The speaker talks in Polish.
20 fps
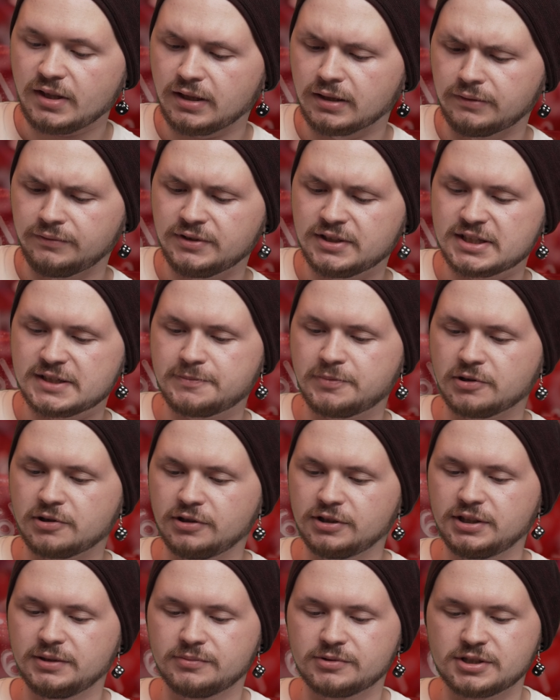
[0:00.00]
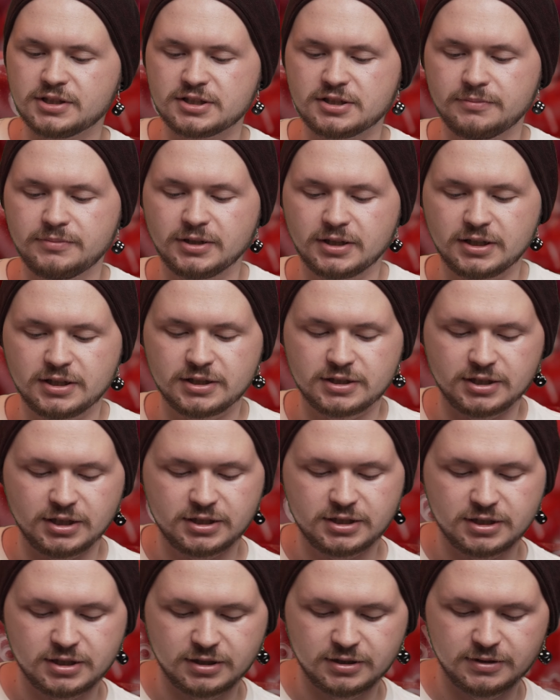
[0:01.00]
więc spokojnie można sobie jakieś
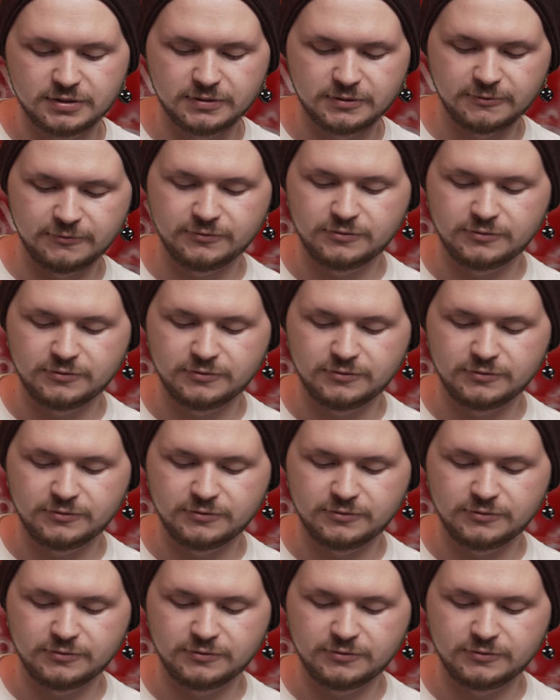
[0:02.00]
rzeczy